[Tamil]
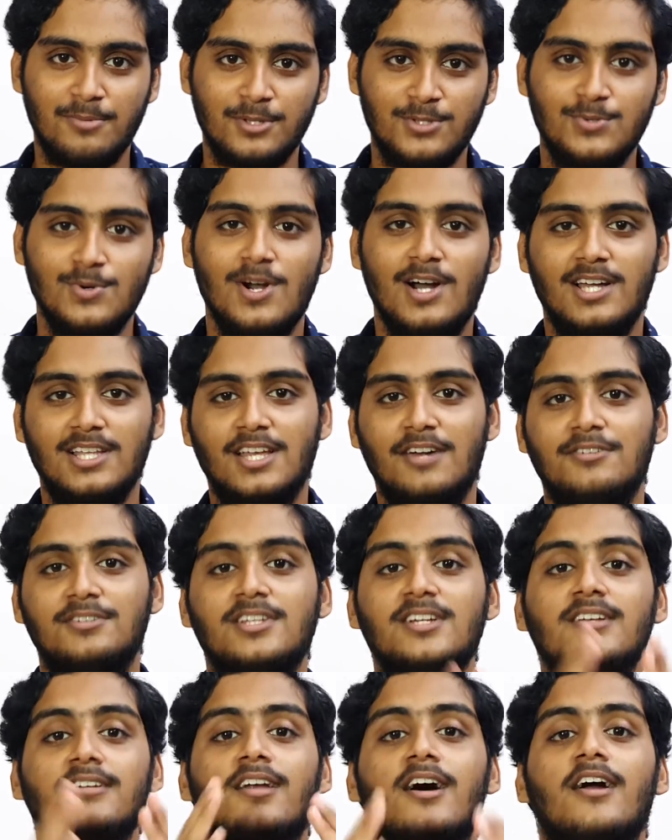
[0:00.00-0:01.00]
பேசுவோம் அதாவது
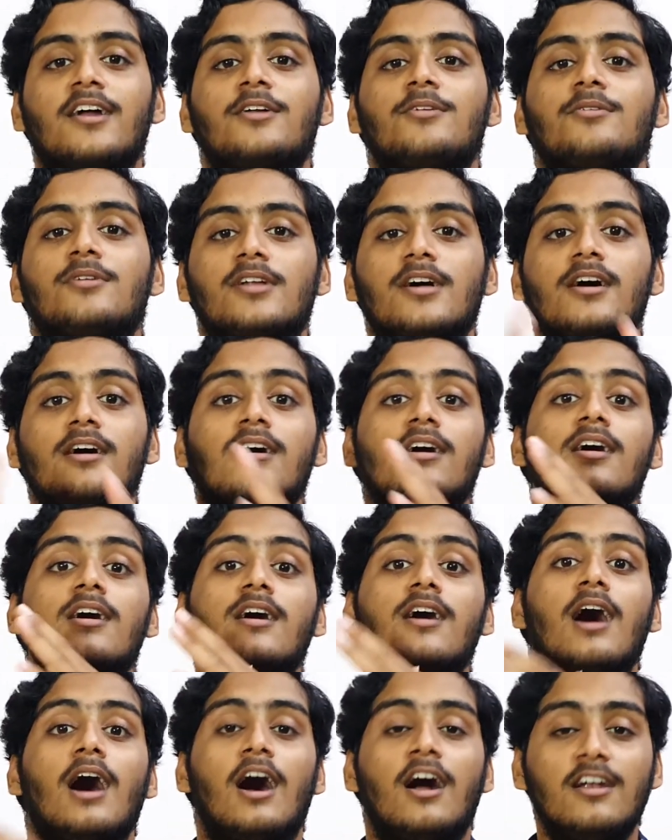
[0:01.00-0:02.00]
நான் என்னோட
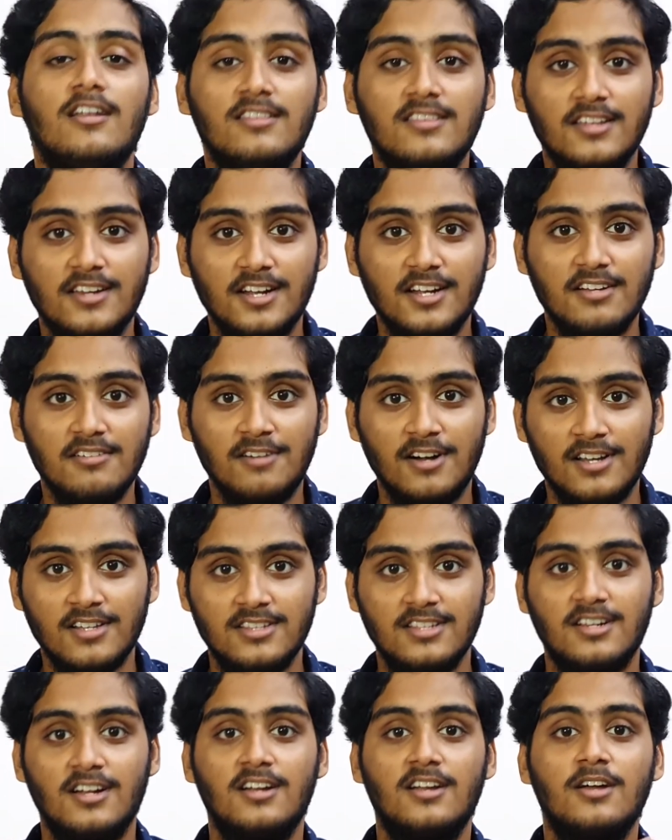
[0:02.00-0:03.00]
அடுத்த ரெண்டு
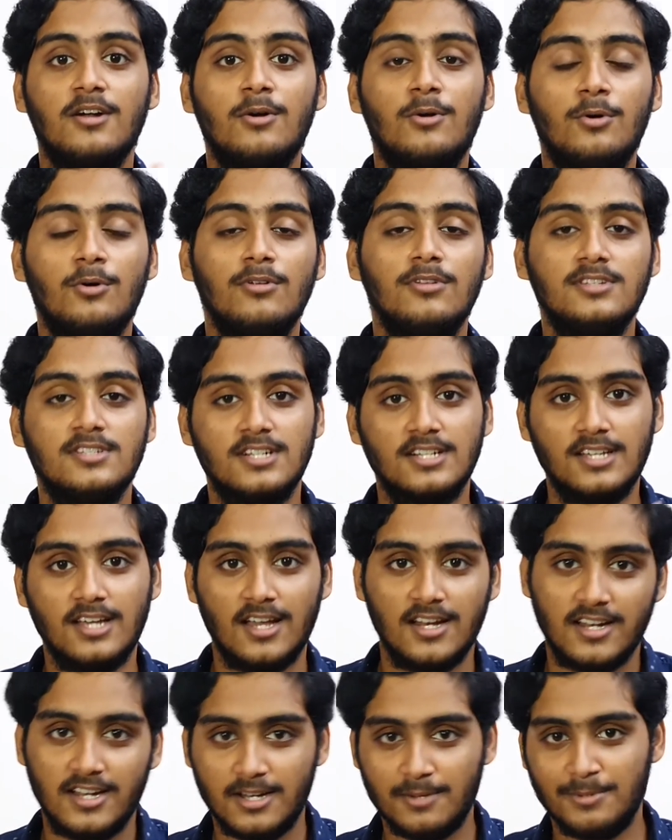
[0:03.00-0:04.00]
வாரத்துக்கான கோல்ஸ் அண்ட்
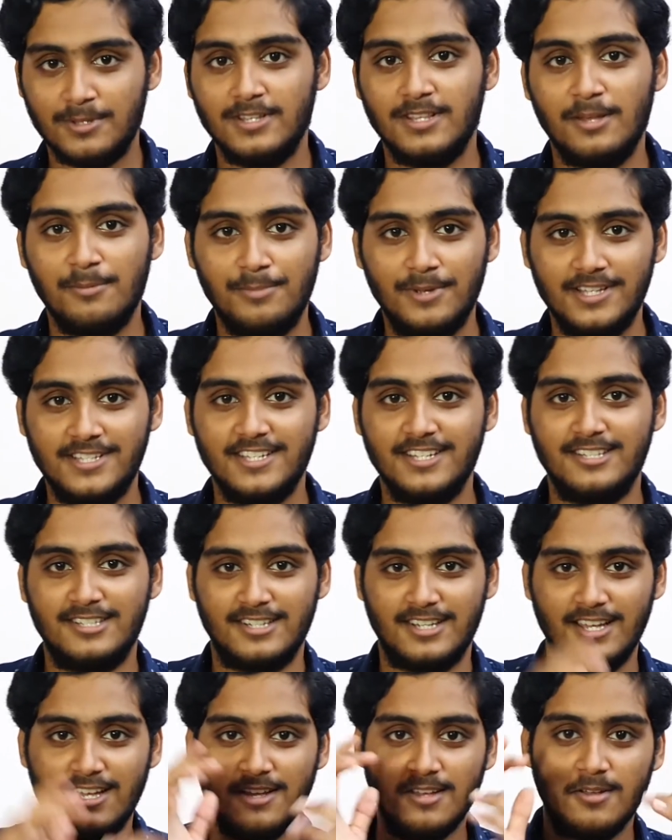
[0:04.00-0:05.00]
டார்கெட்டை பற்றி தான் பேசிகிட்டு
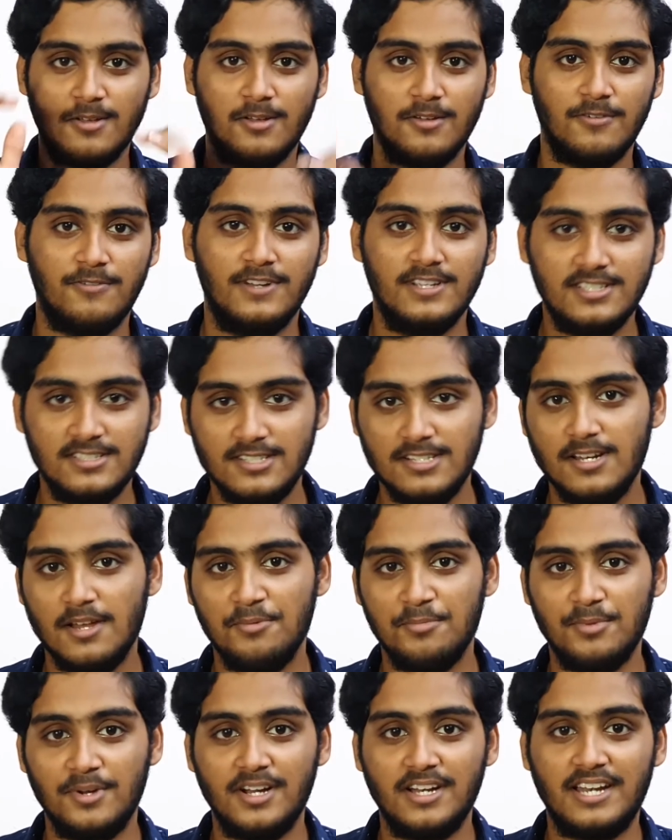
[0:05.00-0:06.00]
இருக்கேன் ஃபஸ்ட்டு
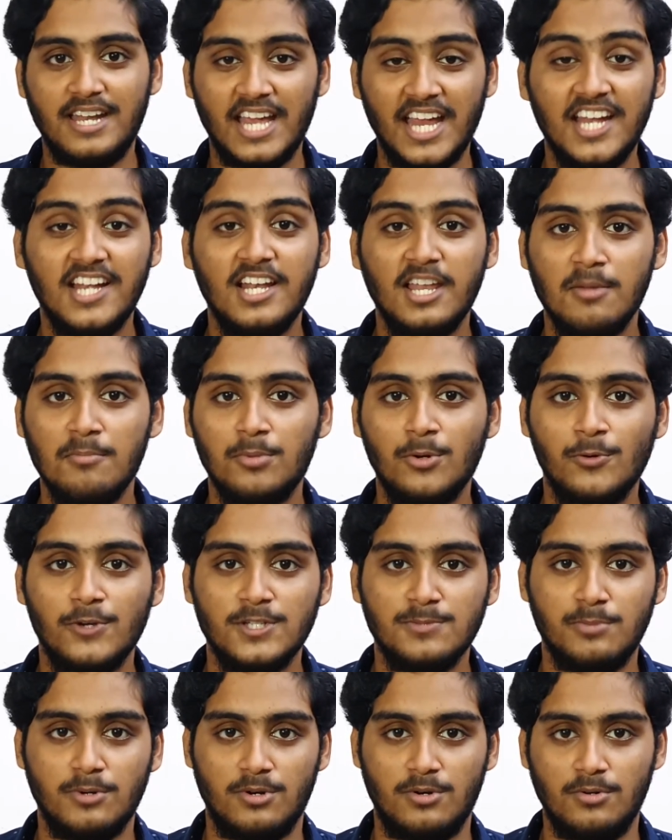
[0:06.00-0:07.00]
நம்ம டயட்டில்
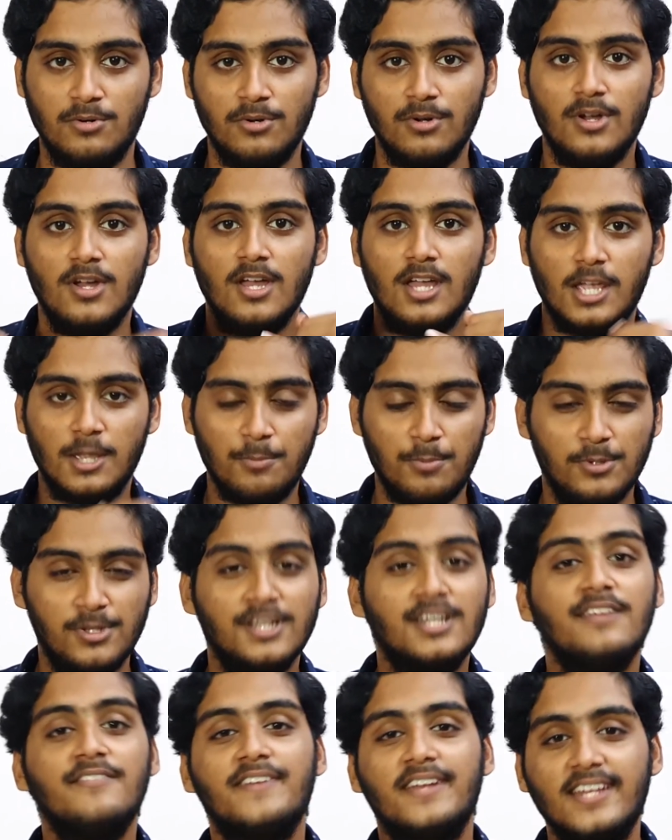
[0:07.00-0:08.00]
இம்ப்ரூவைஸ் பண்ணணும்
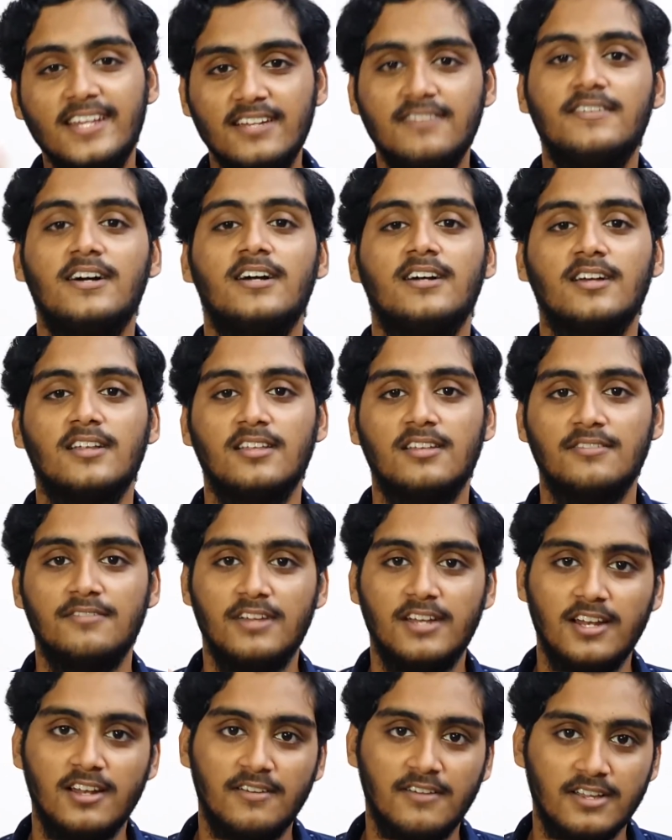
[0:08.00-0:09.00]
இப்போதைக்கு வெளியில் வாங்குறது
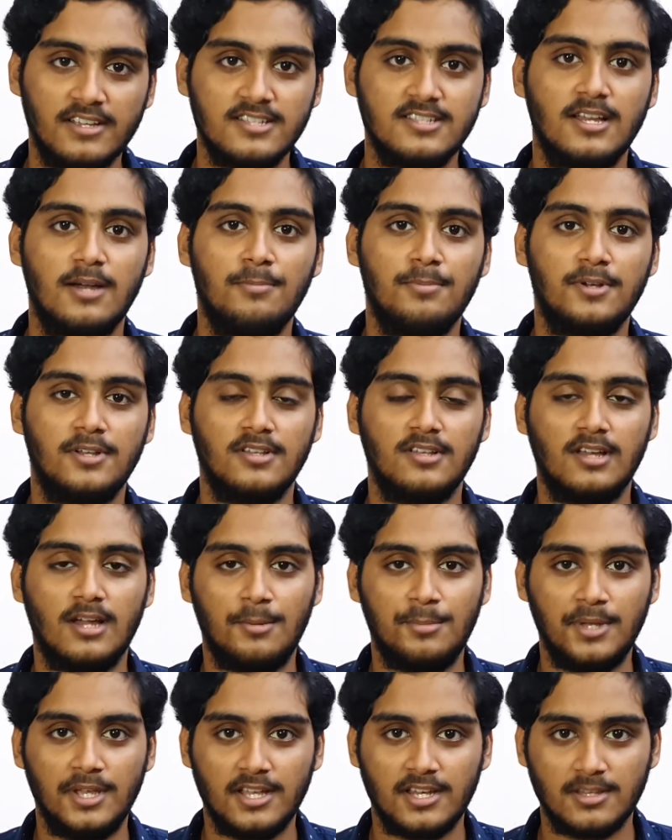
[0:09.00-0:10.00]
வெளியில் வாங்கி சாப்பிட்றது
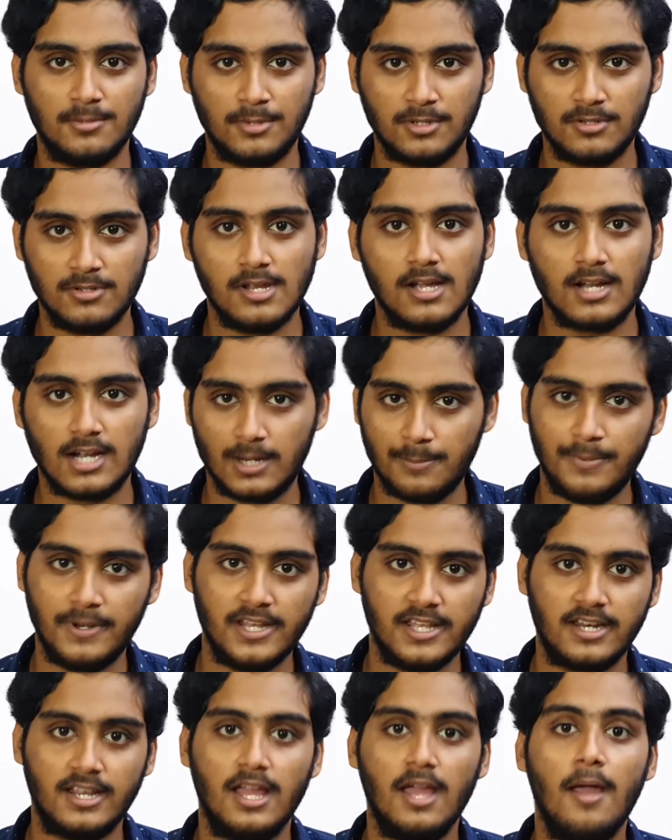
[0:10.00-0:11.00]
அப்படிங்கிறத மட்டும் நான் கட்
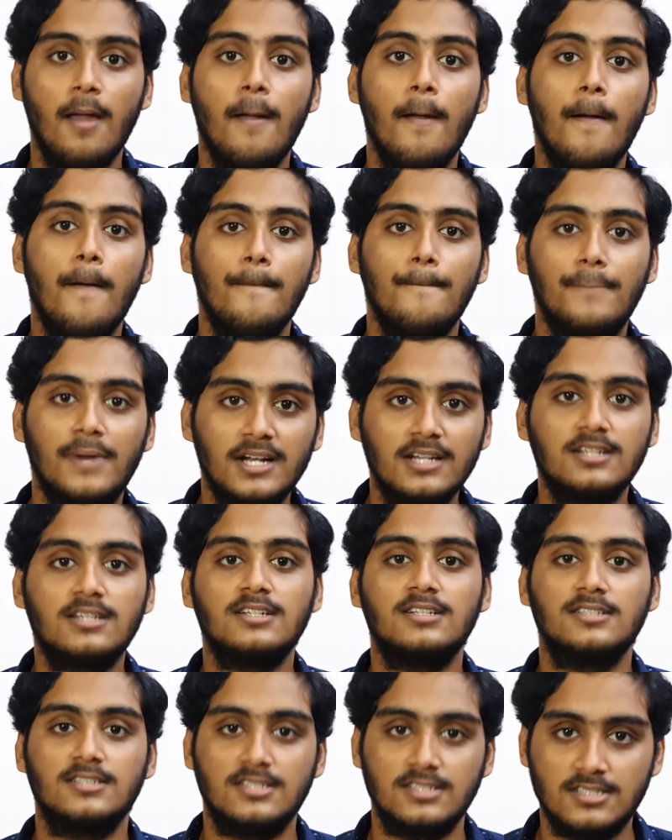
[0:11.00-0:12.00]
பண்ணியிருக்கேன் பட்
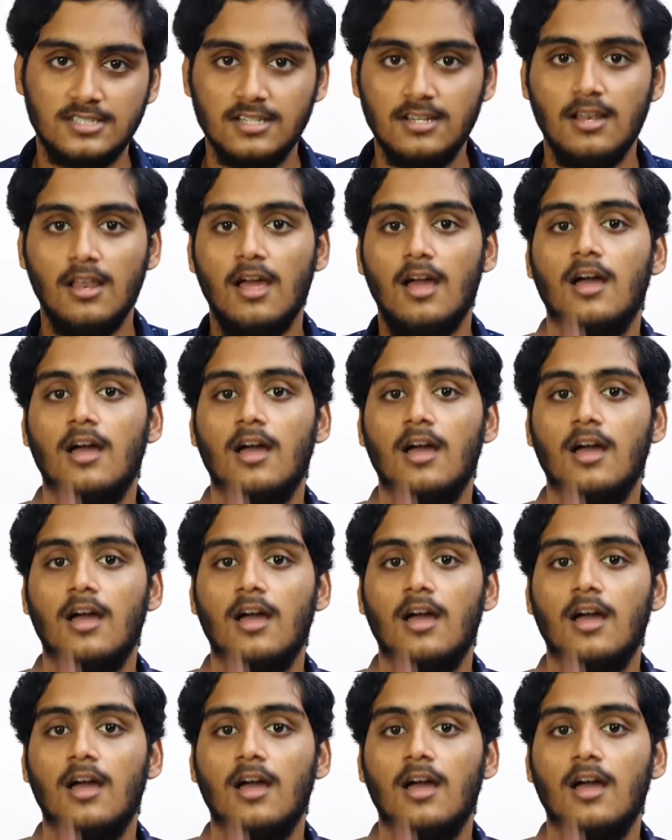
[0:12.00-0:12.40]
ஸ்டில்